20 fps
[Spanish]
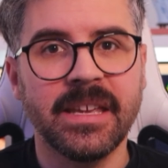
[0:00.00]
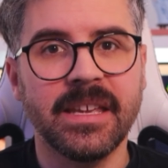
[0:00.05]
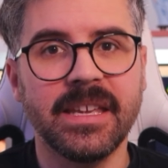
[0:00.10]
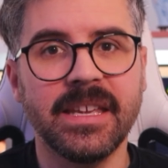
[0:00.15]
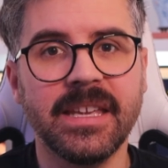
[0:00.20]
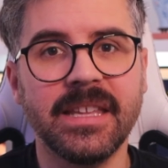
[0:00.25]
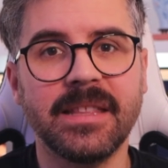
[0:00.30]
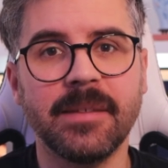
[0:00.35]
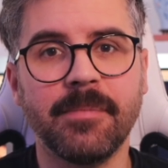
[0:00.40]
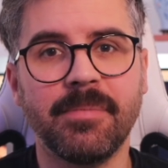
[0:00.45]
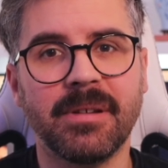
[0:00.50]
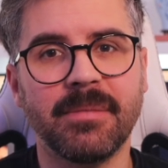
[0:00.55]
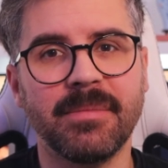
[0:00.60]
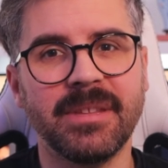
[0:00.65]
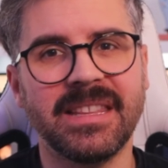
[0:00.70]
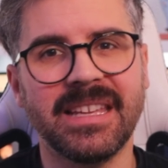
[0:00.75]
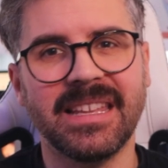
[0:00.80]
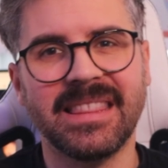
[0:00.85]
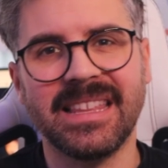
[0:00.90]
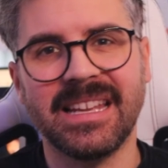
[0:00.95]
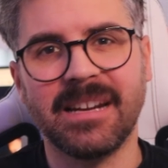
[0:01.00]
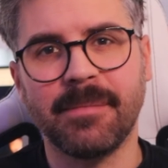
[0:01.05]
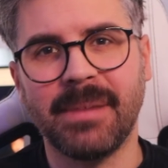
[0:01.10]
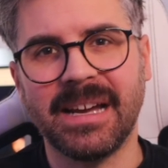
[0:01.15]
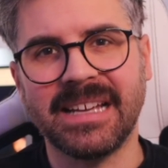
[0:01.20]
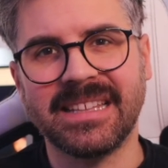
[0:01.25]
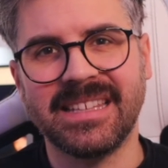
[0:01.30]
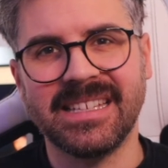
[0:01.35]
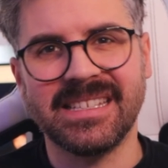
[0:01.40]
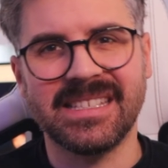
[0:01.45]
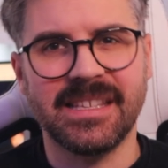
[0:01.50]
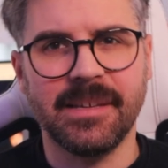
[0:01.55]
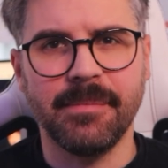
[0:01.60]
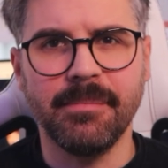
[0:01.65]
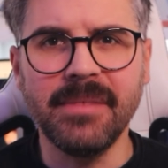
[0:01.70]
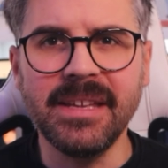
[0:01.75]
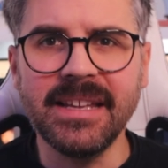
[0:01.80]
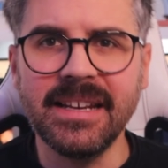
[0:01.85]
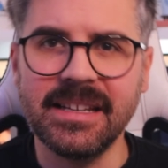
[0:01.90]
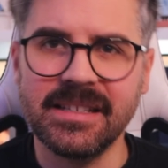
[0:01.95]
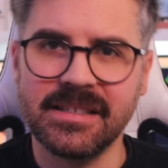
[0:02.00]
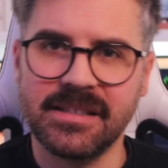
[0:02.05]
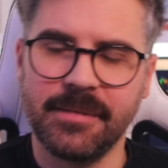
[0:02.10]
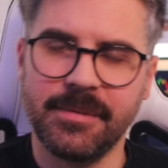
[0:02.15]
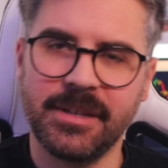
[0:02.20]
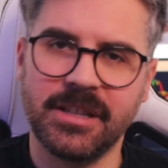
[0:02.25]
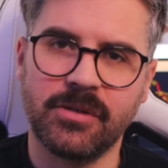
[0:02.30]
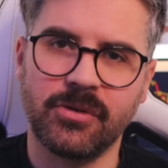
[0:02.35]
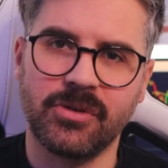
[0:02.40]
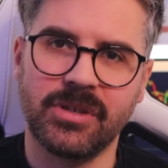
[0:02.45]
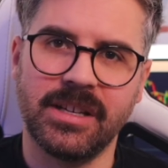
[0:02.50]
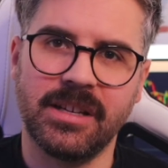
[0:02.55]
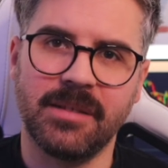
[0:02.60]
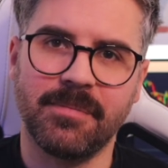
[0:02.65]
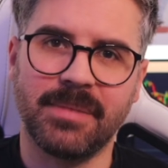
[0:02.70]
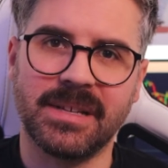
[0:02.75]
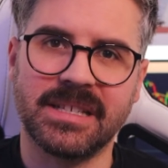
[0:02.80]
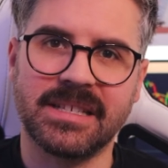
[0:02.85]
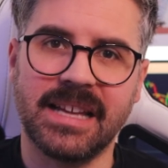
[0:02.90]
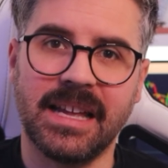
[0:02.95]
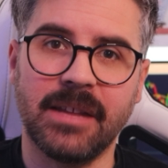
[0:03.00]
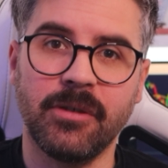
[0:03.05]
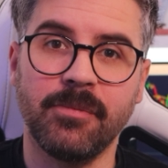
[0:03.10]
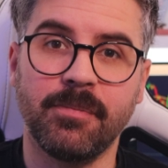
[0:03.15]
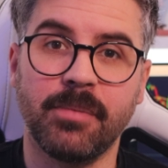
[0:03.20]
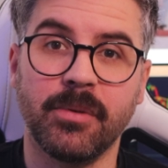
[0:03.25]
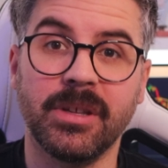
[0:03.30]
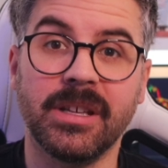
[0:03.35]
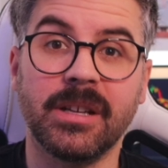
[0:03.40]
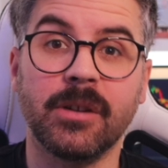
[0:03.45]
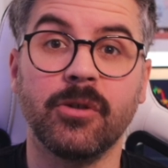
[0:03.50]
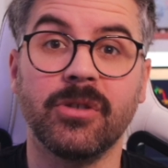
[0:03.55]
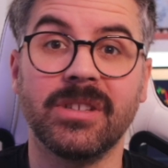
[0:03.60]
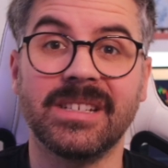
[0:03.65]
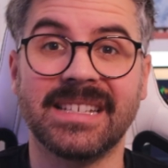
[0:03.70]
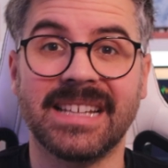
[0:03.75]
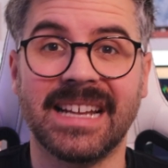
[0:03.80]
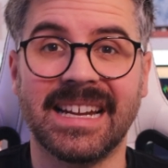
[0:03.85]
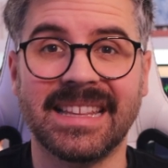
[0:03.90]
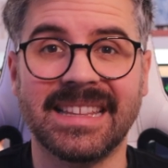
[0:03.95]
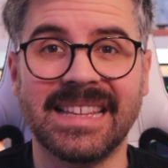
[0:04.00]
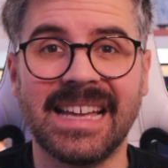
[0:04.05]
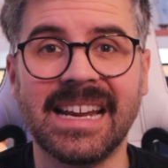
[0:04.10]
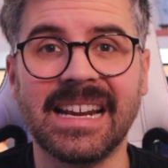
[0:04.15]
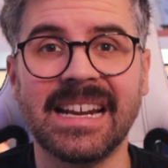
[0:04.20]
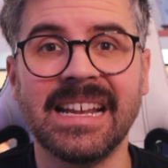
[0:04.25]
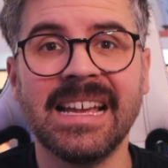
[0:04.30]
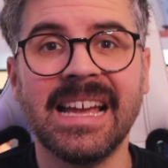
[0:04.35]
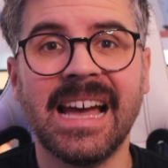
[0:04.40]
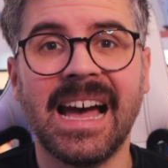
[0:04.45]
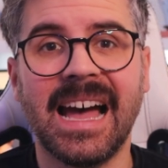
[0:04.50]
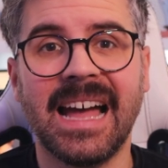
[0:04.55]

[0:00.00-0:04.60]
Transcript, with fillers: y te permite hacer backtests de miles de eventos en el pasado y poderlo descartar